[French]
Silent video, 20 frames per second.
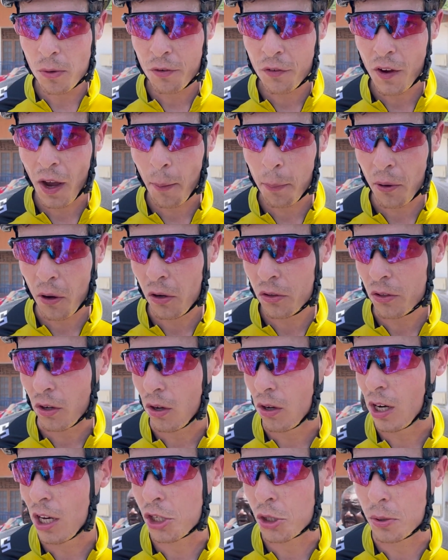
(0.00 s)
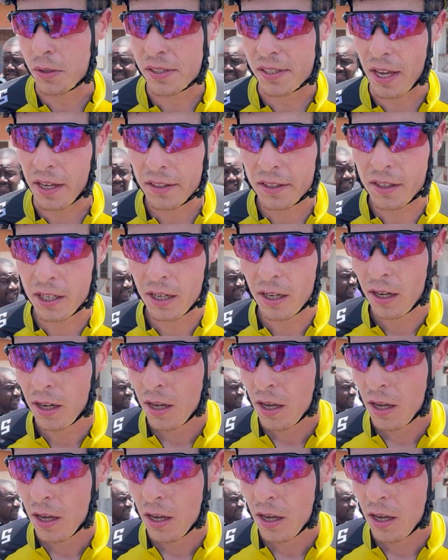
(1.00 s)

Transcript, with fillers: me fais reprendre, là je suis sec.